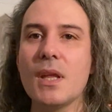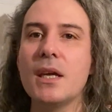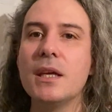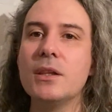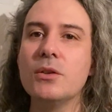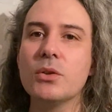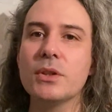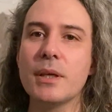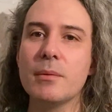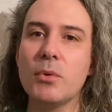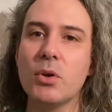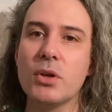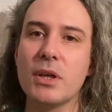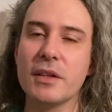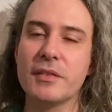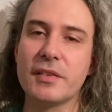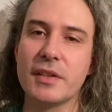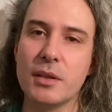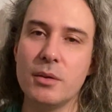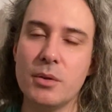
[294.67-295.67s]
Et notamment
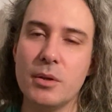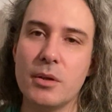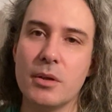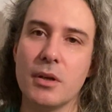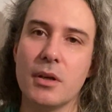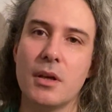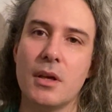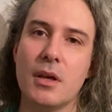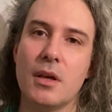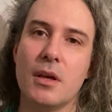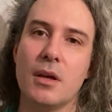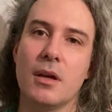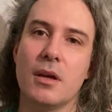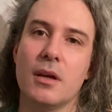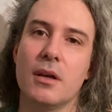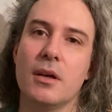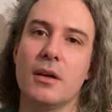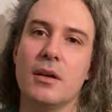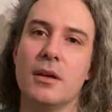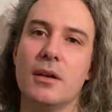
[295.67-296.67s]
la cellule,
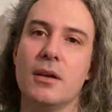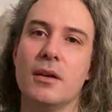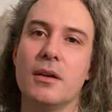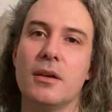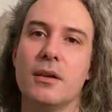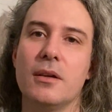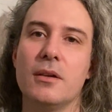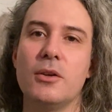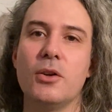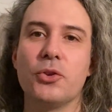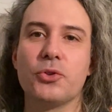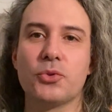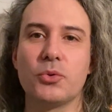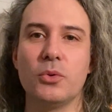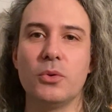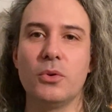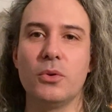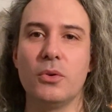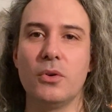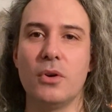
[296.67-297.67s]

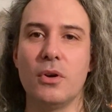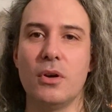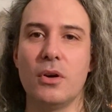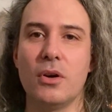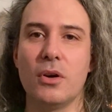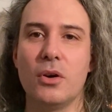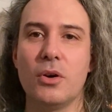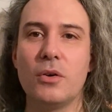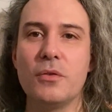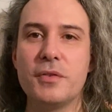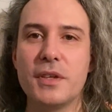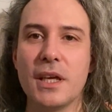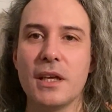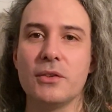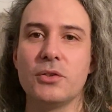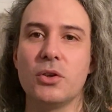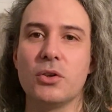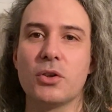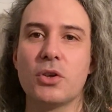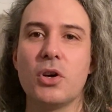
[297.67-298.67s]
lorsqu'on
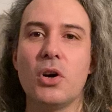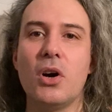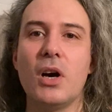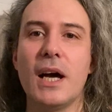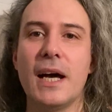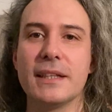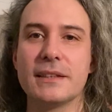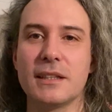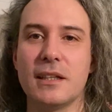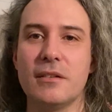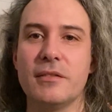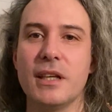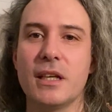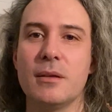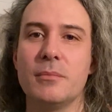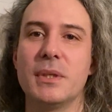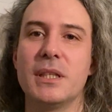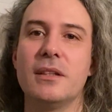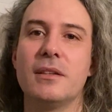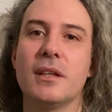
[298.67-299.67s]
revient dans le corps à travers
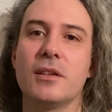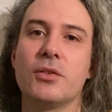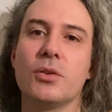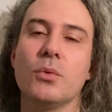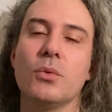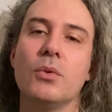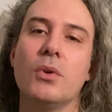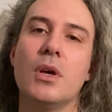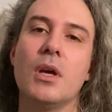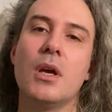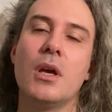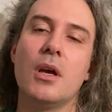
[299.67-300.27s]
la méditation,